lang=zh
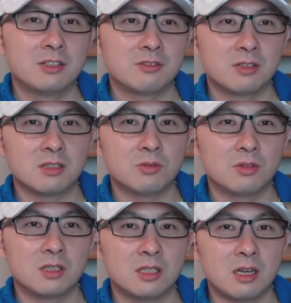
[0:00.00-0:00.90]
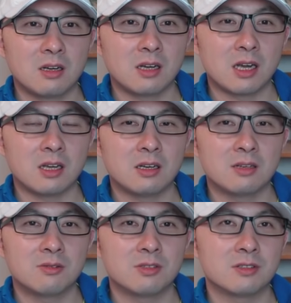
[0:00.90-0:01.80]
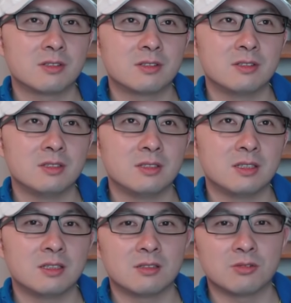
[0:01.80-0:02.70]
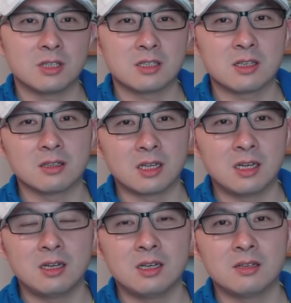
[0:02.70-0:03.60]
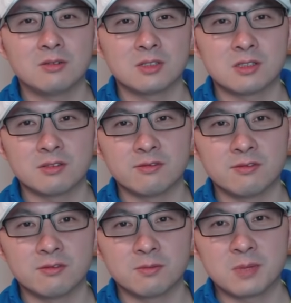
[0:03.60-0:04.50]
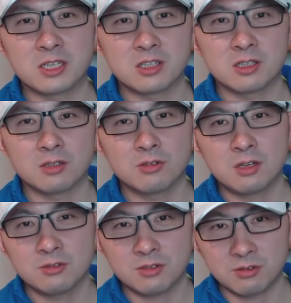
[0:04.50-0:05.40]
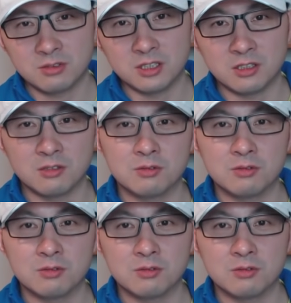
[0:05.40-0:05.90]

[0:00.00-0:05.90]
就是很多的银行卡呀，或者是一些水电账单啊，或者政府办事都要求你提